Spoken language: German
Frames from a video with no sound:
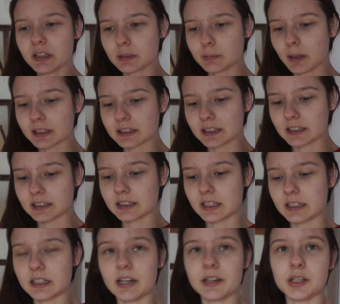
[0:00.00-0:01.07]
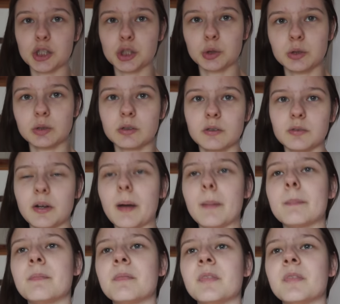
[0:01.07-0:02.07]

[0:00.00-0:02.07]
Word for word: Das macht sie jetzt seit einer Stunde ungefähr.